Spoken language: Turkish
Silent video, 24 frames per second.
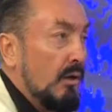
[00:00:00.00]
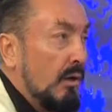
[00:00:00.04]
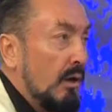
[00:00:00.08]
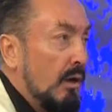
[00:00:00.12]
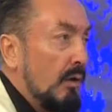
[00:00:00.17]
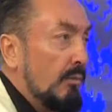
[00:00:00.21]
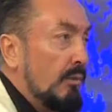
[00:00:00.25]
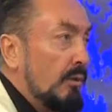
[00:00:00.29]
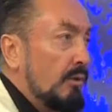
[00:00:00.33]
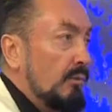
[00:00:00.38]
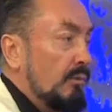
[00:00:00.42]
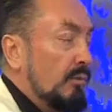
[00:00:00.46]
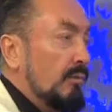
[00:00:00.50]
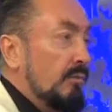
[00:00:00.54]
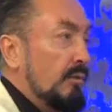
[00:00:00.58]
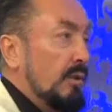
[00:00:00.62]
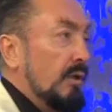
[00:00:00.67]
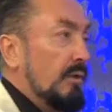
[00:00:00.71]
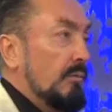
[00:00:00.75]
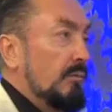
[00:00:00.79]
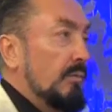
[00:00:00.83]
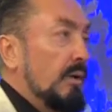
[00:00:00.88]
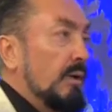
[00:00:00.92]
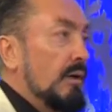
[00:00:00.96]
Ama
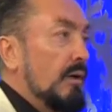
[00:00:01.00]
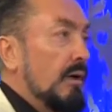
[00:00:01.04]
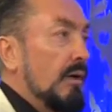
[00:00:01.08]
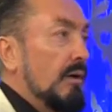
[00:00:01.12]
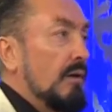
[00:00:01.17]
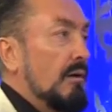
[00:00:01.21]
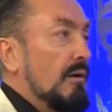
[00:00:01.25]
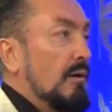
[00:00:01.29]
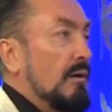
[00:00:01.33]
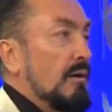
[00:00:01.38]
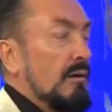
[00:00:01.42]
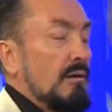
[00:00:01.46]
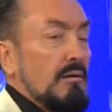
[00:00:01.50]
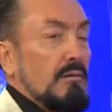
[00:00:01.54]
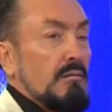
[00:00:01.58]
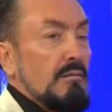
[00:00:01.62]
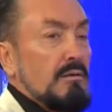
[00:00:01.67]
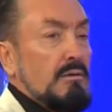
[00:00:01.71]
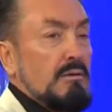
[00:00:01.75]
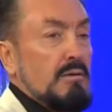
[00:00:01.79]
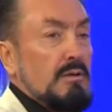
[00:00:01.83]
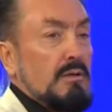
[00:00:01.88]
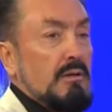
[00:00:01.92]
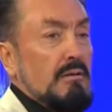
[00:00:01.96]
küfretmek
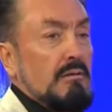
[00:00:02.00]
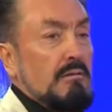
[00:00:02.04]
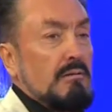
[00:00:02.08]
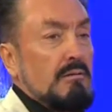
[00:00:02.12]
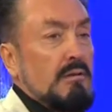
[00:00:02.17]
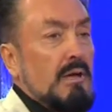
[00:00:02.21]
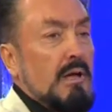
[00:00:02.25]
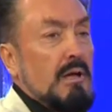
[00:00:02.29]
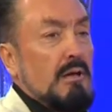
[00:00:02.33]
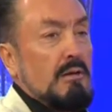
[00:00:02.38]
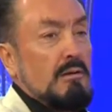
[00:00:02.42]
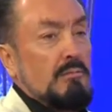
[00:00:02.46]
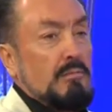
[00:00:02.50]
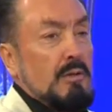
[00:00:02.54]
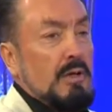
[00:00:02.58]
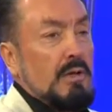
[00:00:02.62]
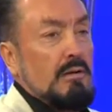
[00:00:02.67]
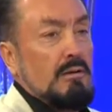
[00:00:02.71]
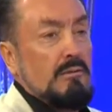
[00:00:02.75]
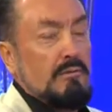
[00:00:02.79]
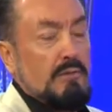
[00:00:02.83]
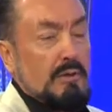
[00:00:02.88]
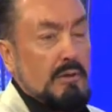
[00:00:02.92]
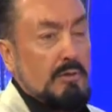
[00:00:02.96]
işte lağlı
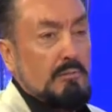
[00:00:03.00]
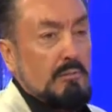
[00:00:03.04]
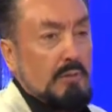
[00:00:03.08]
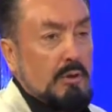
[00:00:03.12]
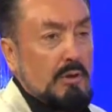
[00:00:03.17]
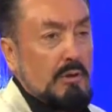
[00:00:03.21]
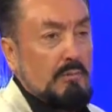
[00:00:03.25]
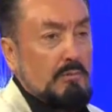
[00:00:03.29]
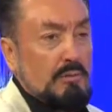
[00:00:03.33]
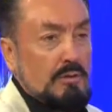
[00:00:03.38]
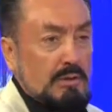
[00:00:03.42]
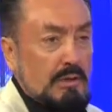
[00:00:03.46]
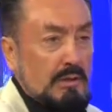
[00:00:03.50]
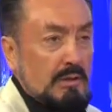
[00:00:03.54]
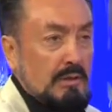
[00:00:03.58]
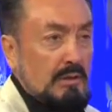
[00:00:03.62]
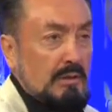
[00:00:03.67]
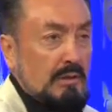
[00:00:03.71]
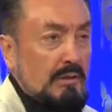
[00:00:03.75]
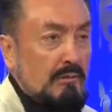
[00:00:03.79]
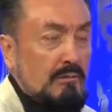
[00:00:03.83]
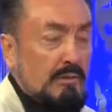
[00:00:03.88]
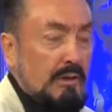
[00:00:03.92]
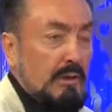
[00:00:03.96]
mağlı falan böyle bir
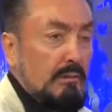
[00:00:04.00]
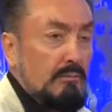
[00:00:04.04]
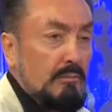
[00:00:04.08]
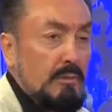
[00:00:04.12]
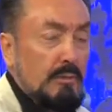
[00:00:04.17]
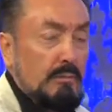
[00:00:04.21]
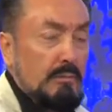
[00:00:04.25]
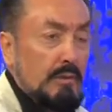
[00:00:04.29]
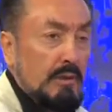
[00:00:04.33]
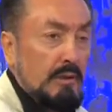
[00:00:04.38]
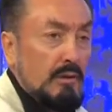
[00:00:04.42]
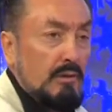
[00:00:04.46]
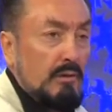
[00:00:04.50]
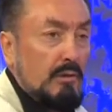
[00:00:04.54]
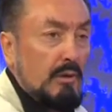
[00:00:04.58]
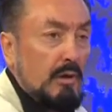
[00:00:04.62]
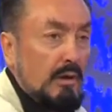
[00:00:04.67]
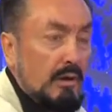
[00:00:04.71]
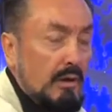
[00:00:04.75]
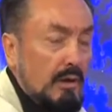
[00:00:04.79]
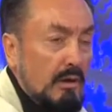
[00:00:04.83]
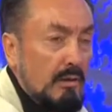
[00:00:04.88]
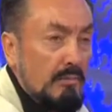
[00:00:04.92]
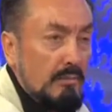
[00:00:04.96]
şeylerle falan birbirlerine
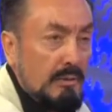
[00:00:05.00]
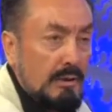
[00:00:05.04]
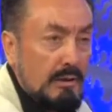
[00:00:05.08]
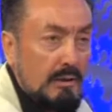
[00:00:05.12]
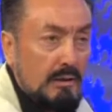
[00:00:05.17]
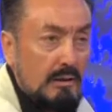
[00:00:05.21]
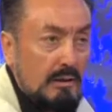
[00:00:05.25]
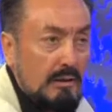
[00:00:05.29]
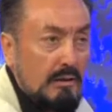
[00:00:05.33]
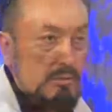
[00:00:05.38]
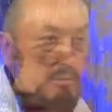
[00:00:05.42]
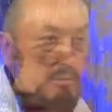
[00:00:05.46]
habire